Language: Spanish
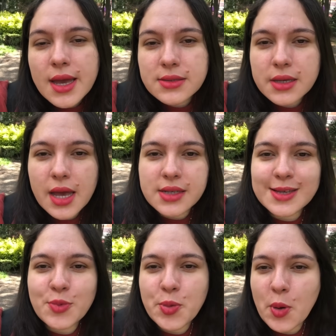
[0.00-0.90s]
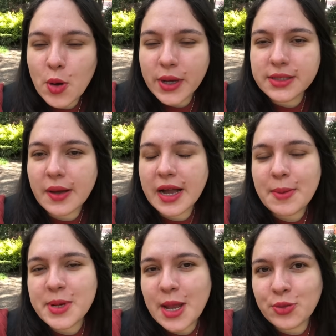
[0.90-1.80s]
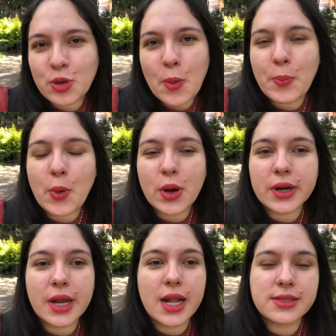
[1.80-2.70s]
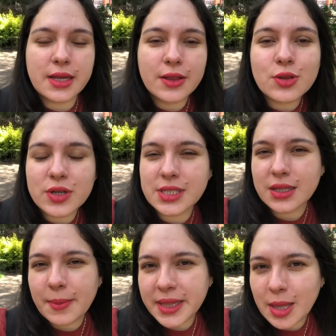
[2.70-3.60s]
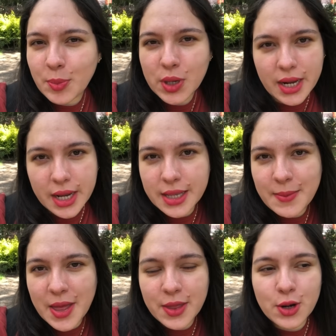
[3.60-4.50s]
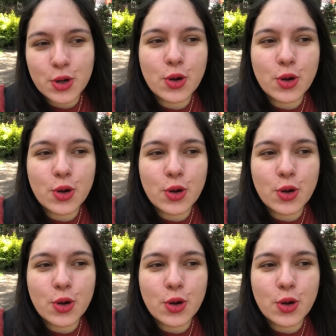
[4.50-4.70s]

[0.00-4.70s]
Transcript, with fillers: es que hace muy poco estaba caminando por el centro, exactamente por la calle Madero,